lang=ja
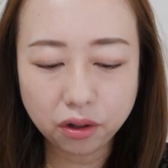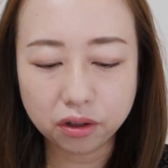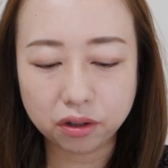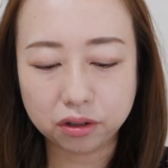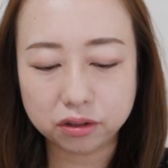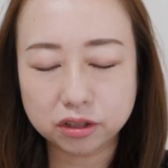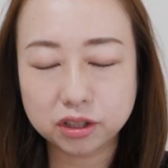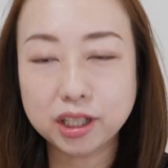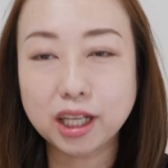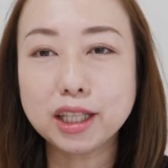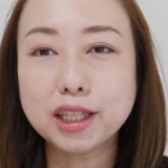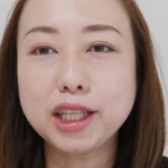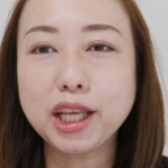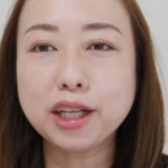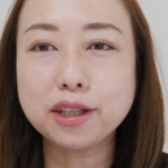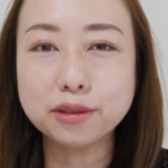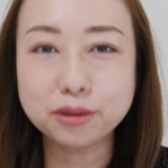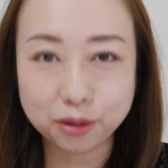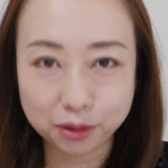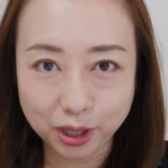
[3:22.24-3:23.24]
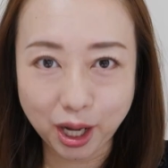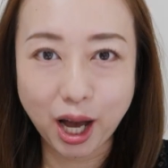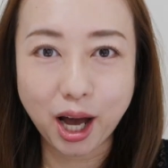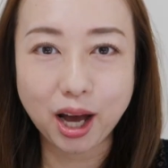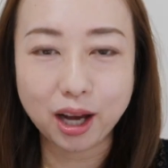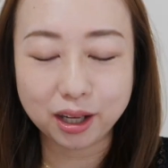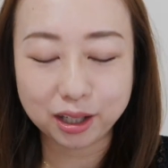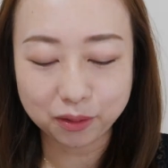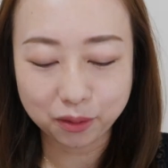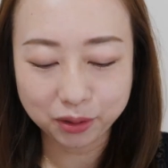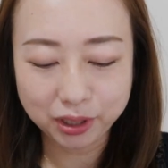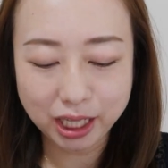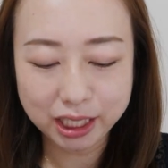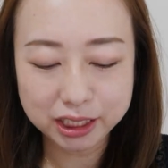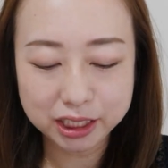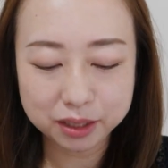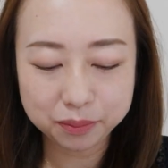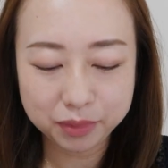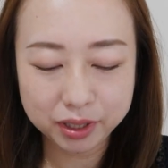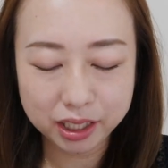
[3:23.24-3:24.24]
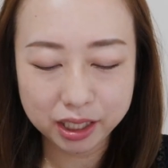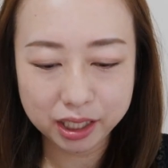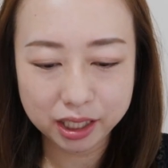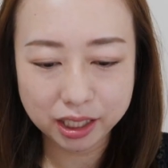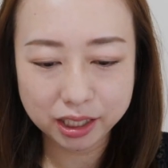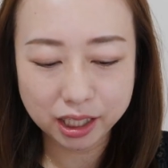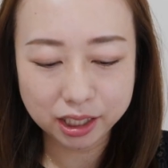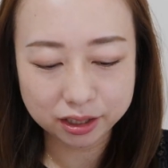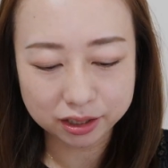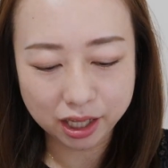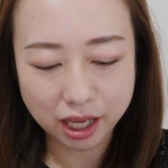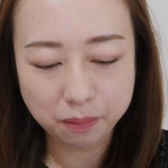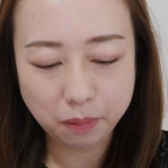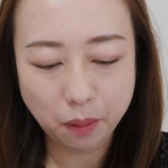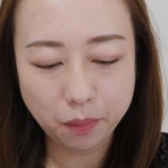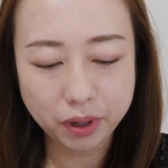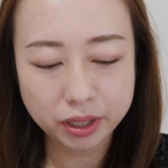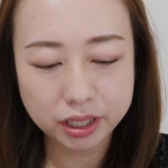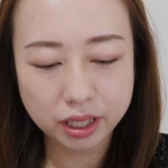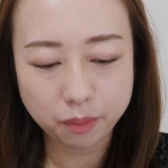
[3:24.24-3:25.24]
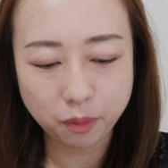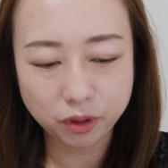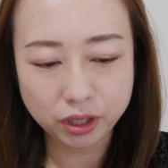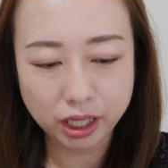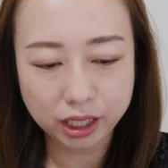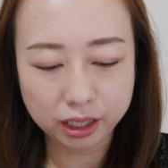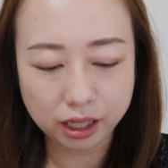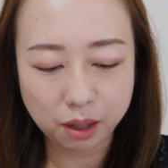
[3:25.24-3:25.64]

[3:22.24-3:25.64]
今日使っていくのが、おなじみですね。今までも何